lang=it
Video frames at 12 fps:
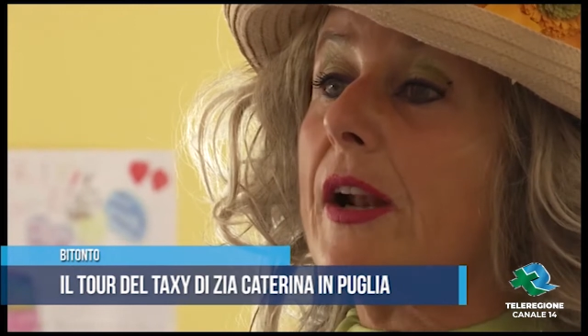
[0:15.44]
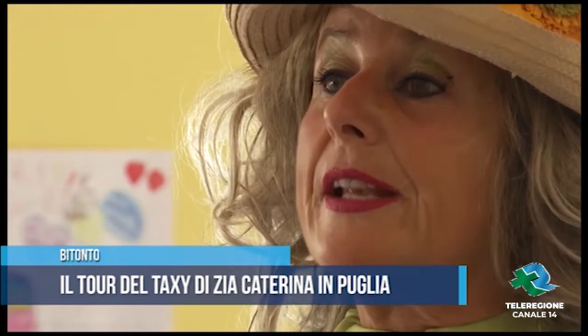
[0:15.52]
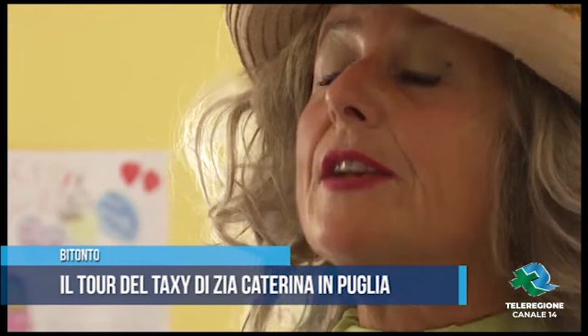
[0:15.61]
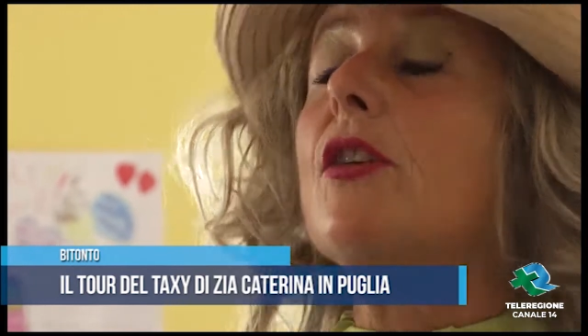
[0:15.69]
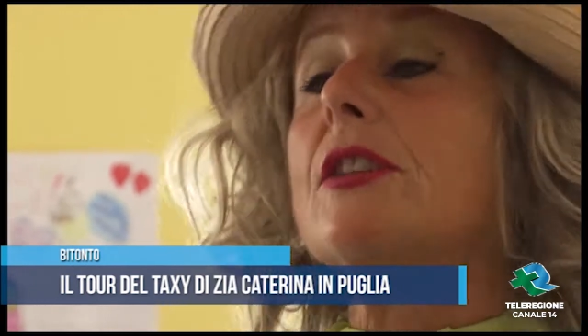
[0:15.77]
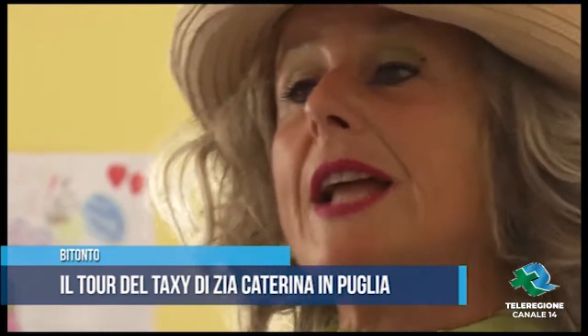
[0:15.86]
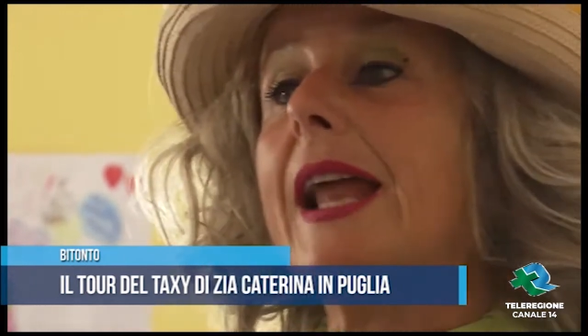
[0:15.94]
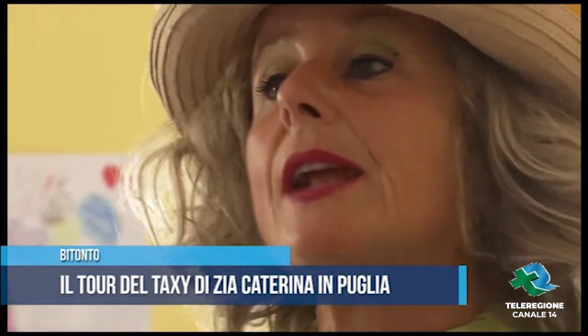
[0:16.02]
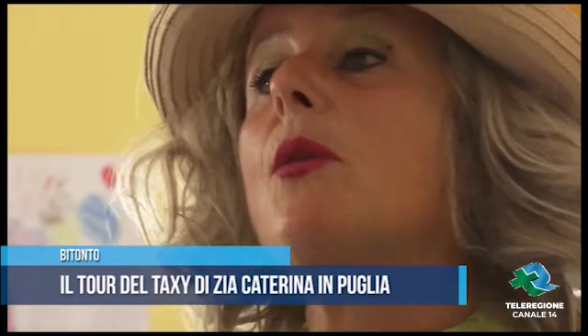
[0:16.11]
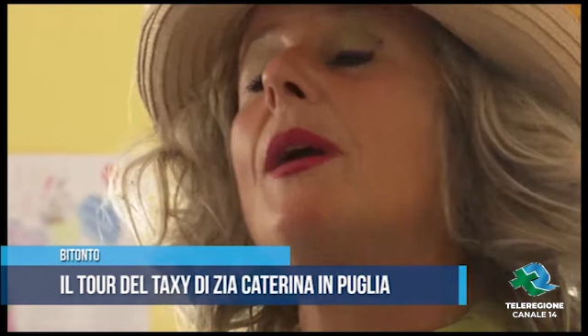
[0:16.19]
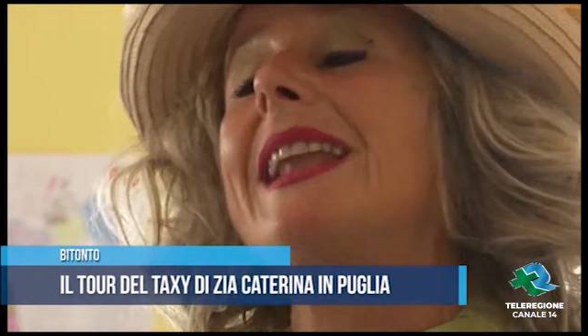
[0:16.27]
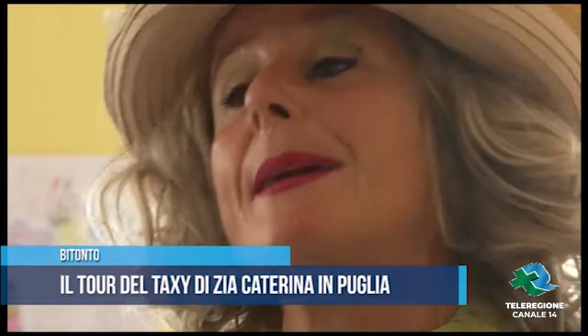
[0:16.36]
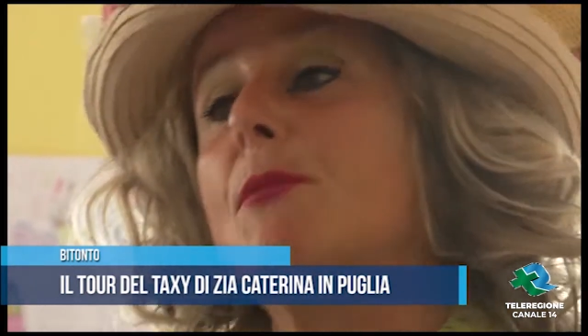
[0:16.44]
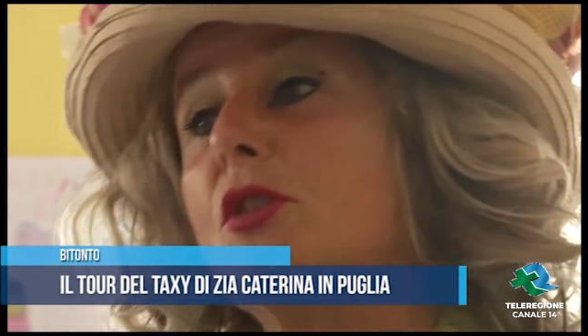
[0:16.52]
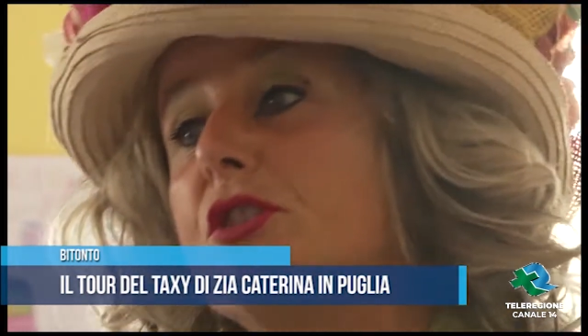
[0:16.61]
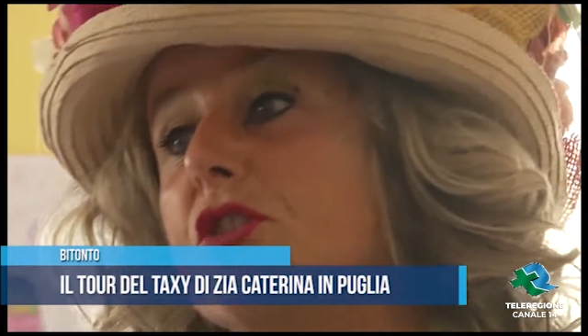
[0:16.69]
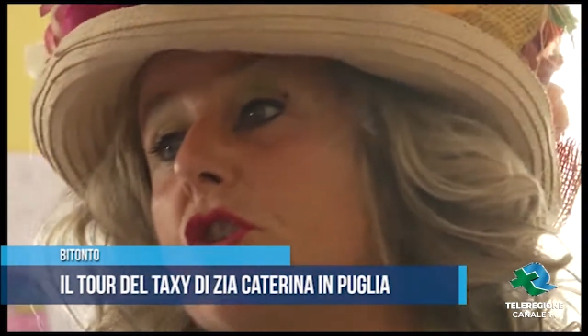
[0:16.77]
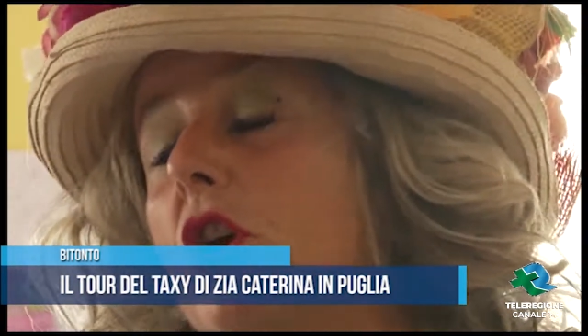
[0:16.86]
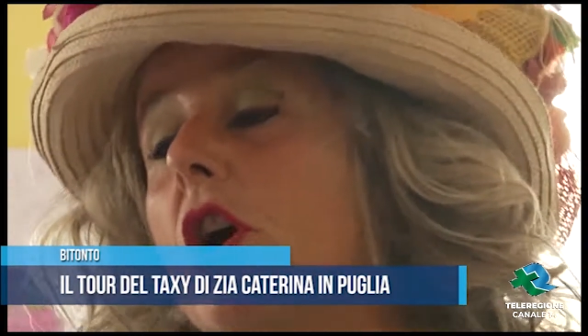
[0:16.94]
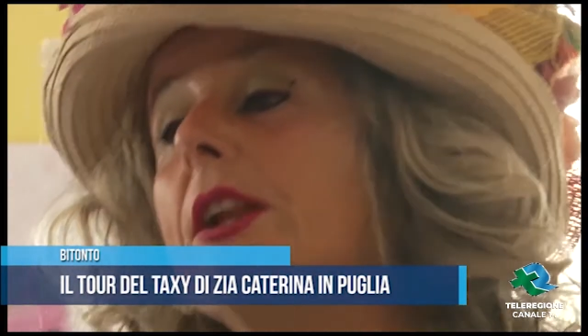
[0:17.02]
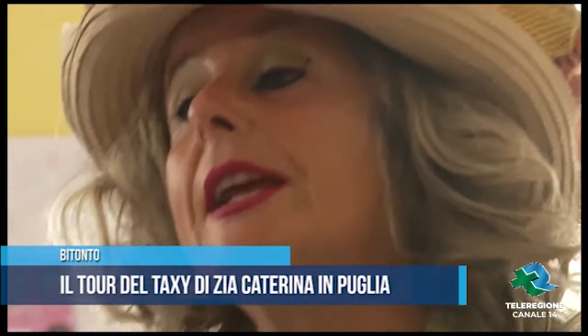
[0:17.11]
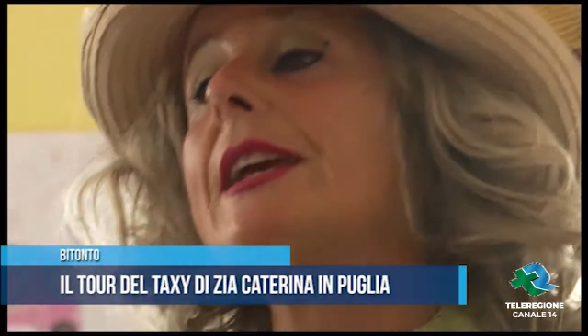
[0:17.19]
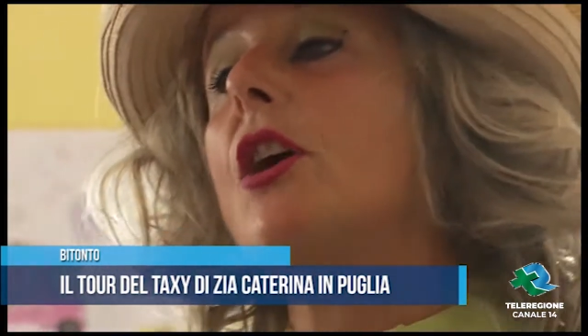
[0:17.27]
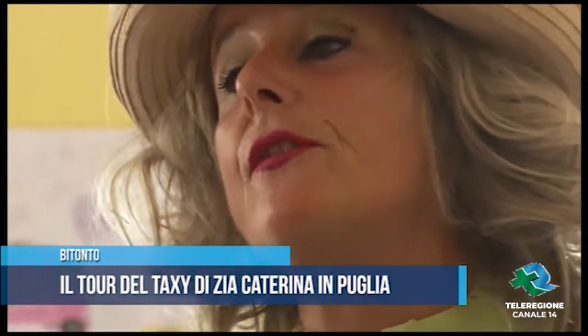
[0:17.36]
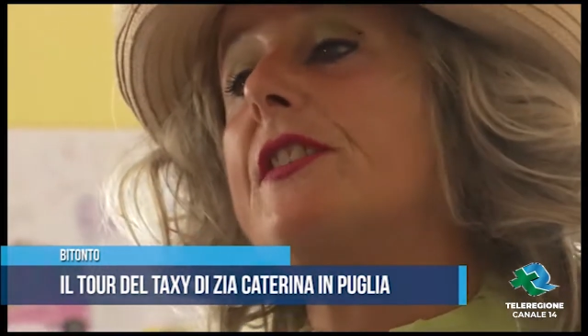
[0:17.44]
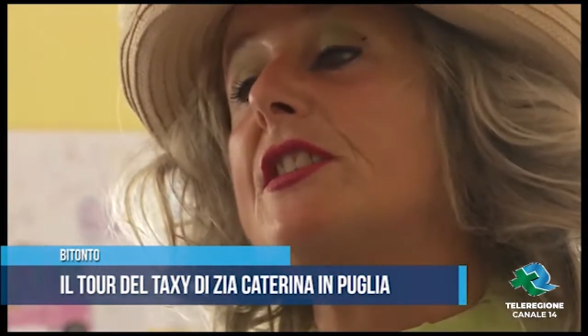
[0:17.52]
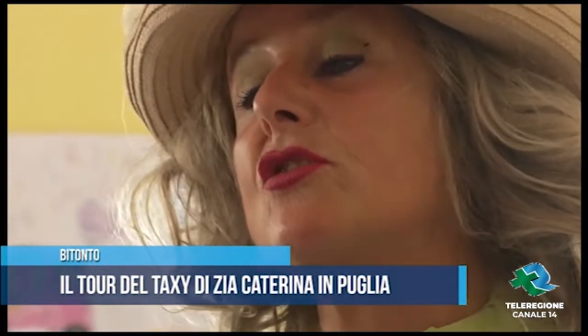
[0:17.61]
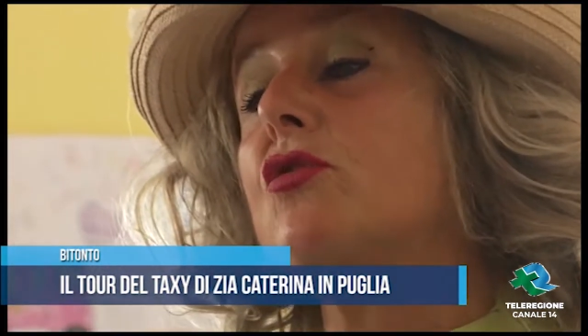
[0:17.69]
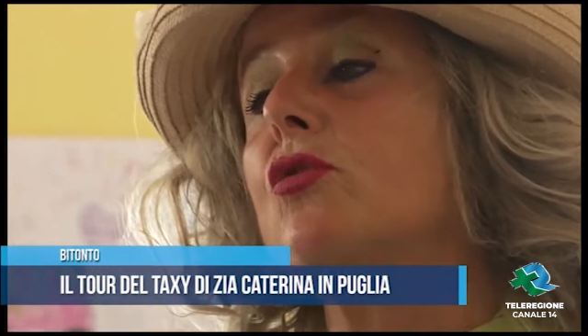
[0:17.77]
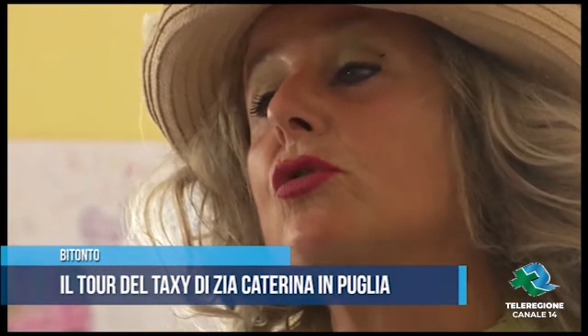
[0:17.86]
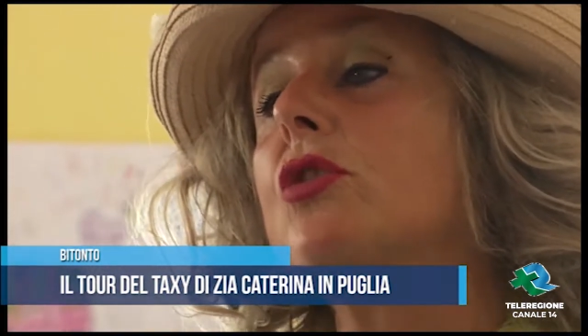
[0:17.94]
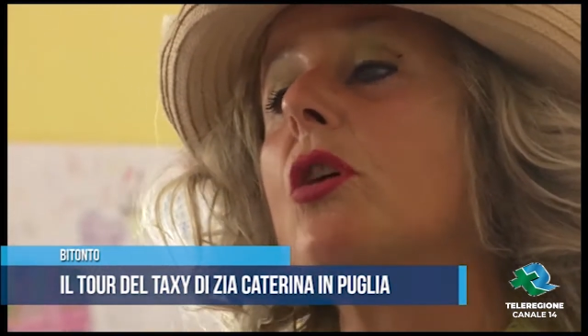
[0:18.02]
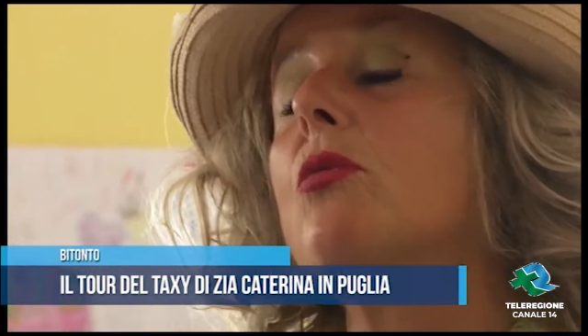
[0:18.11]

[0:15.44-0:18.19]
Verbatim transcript: donna spumeggiante erano chiusi in loro stessi,